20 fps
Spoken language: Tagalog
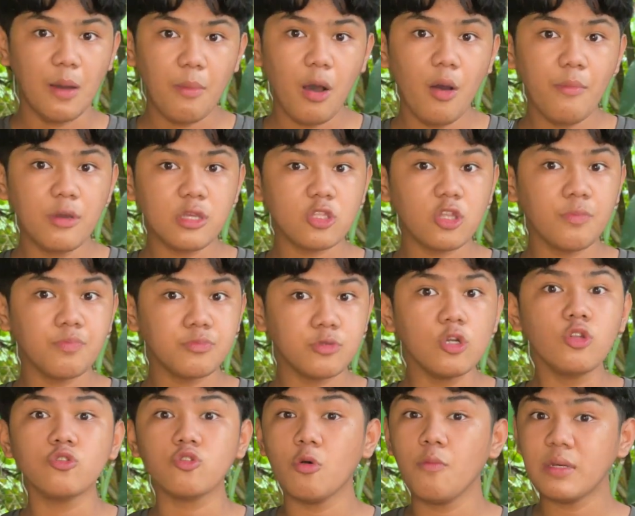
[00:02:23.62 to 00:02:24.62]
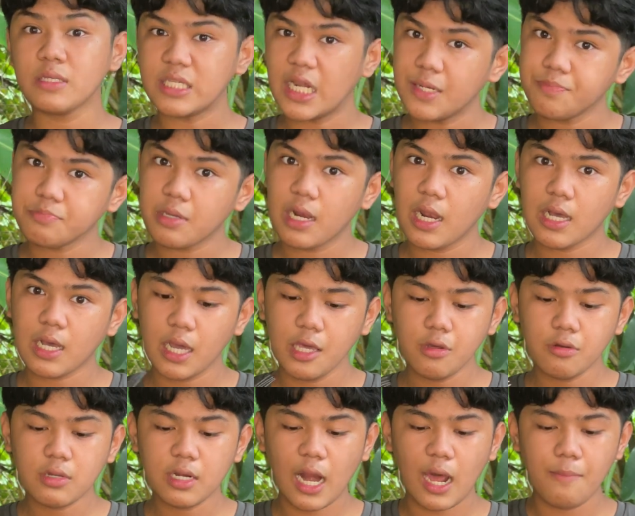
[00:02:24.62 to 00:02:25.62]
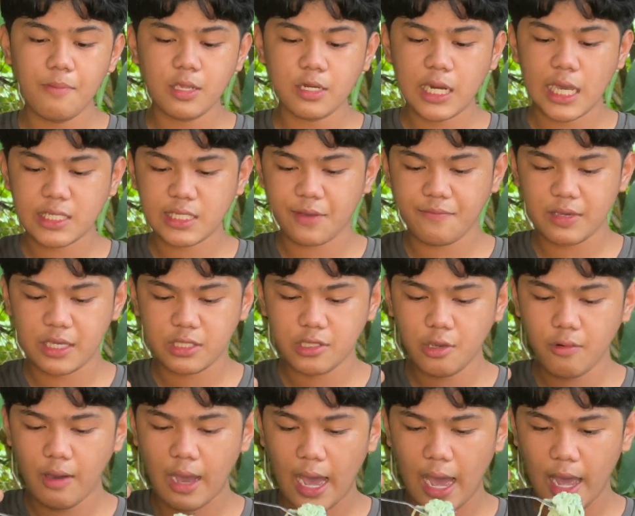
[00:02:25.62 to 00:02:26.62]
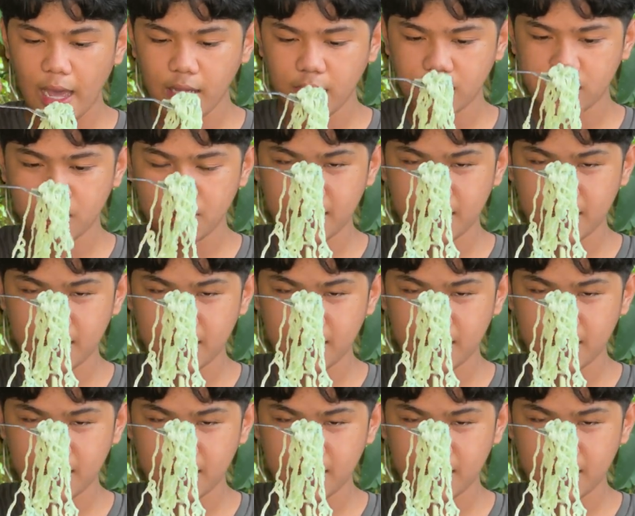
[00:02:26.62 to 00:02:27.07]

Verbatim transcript: moment of truth! Kung masarap talaga yung grabe nasa video, ha? Ito